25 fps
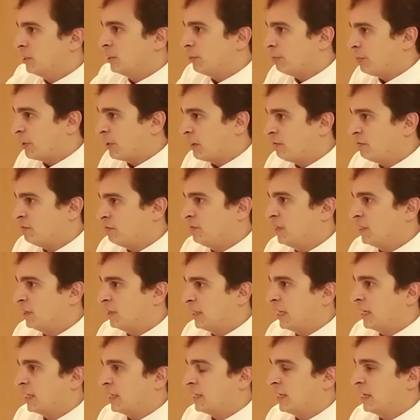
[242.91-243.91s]
para vir
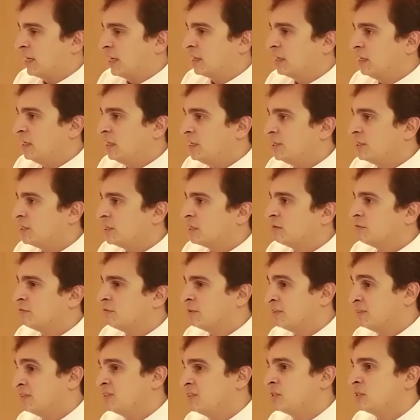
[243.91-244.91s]
até aqui à clínica,
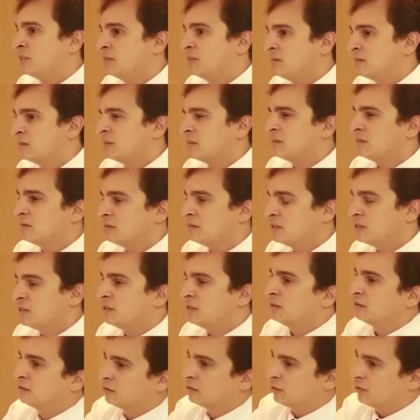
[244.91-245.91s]
fazer de 15 em 15
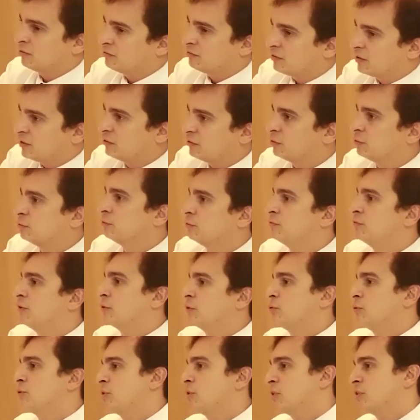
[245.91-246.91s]
dias, uma vez o
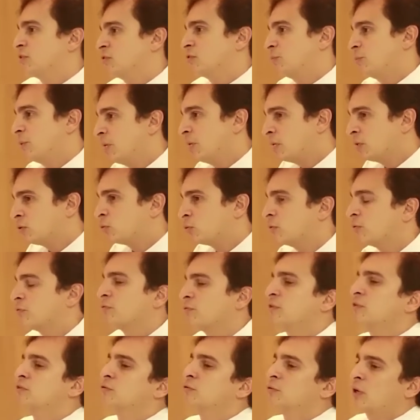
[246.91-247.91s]
fator de crescimento, uma
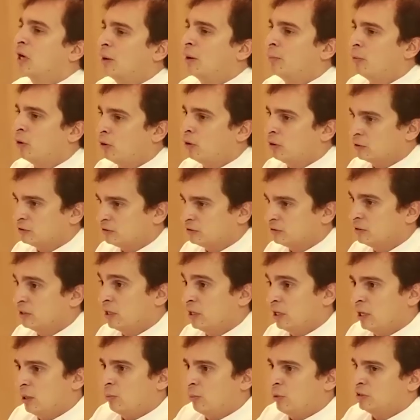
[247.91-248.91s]
vez o carbox.
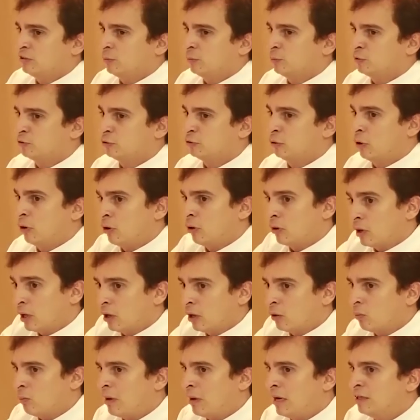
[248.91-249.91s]
Mas a pessoa
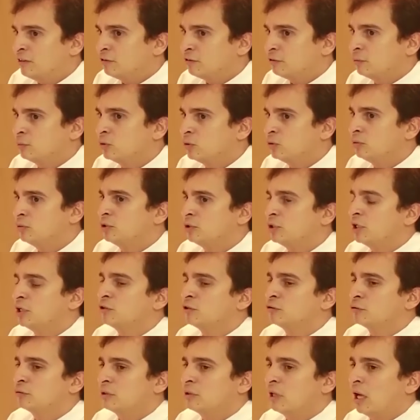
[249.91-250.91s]
quer o máximo de
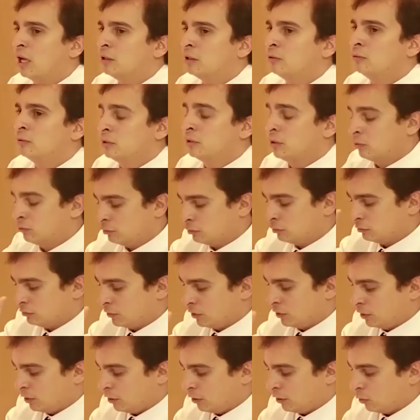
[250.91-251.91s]
resultado. Então,
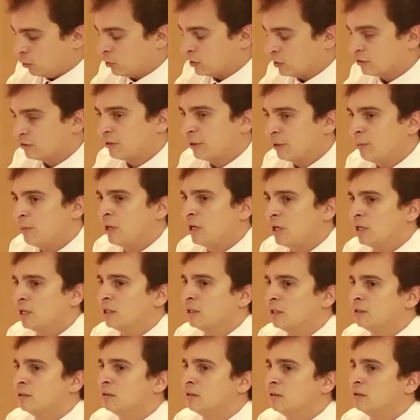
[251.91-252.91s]
uma
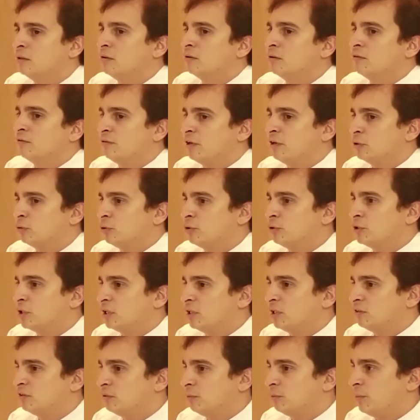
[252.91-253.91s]
semana fator de
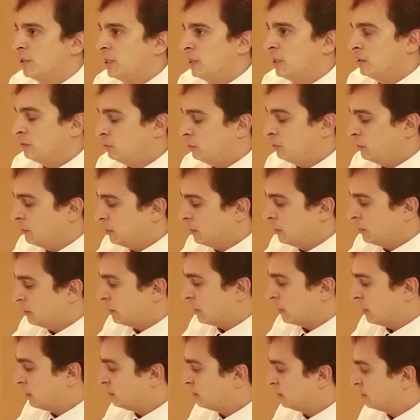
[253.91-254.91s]
crescimento,
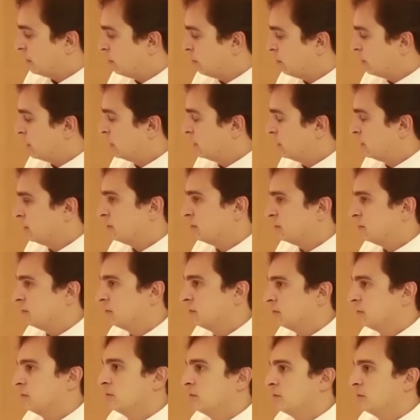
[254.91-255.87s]
três semanas